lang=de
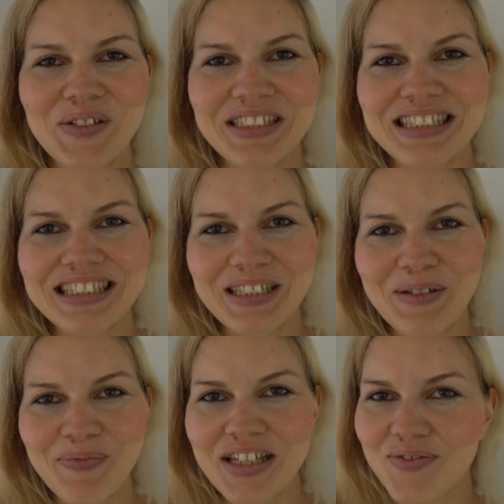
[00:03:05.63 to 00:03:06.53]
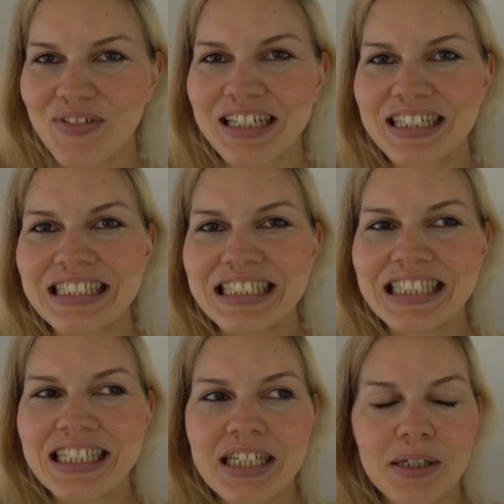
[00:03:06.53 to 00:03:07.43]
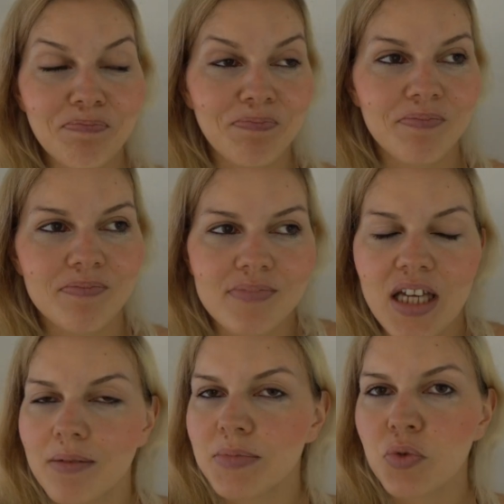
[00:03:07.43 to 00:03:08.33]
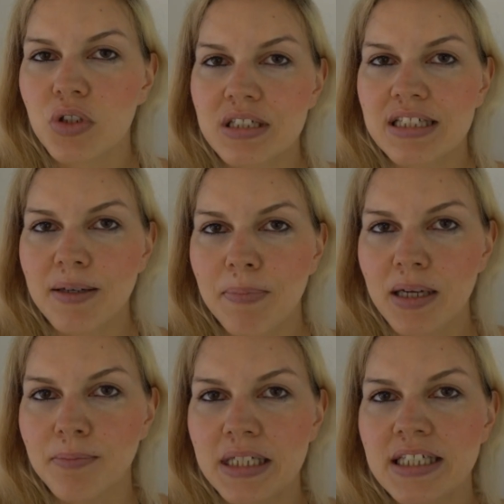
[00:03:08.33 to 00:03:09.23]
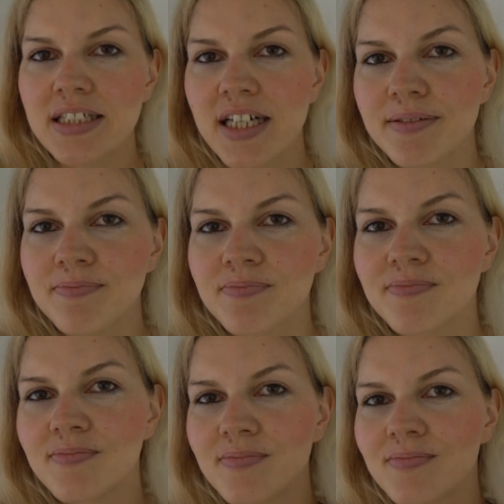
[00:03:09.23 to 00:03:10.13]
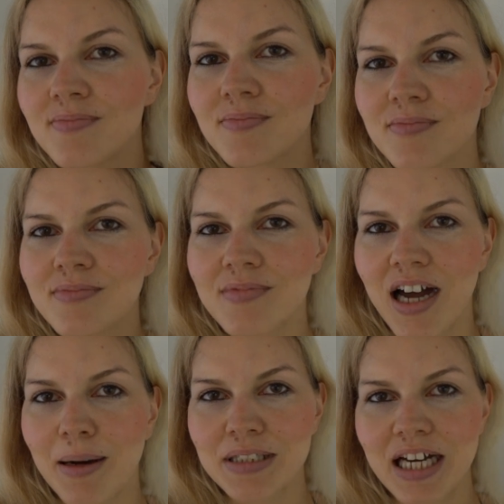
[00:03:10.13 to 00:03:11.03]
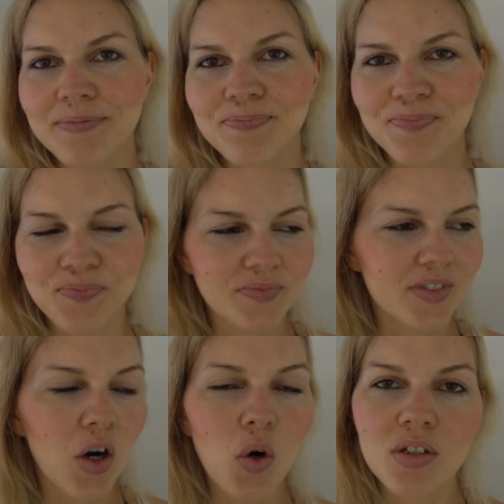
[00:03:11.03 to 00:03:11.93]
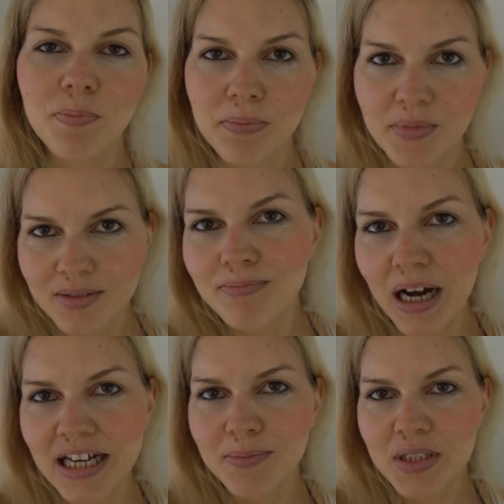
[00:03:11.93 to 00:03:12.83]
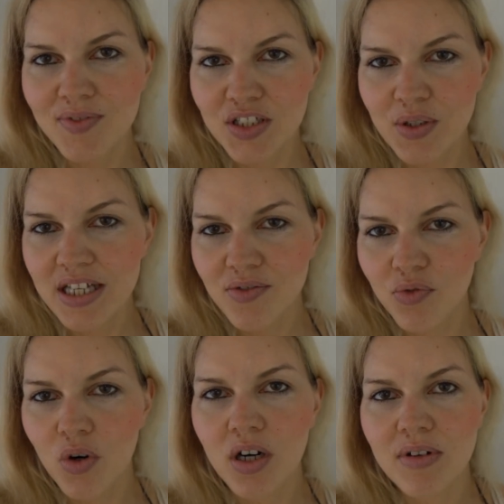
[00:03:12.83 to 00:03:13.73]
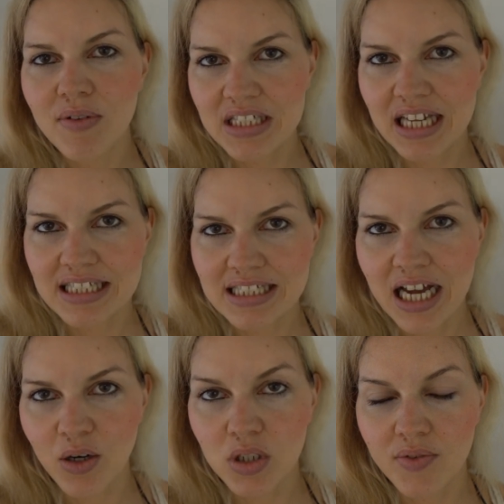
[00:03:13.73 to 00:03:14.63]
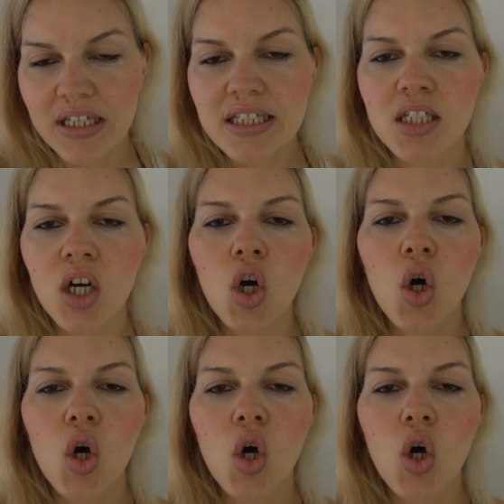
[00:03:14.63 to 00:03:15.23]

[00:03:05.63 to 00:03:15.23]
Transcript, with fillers: Und ähm, deswegen, ja, mir wurde gesagt, pack ein Bikini ein. Habe ich an und ähm, bereite ein bisschen was zu essen vor, weil wir sind den ganzen Tag unterwegs.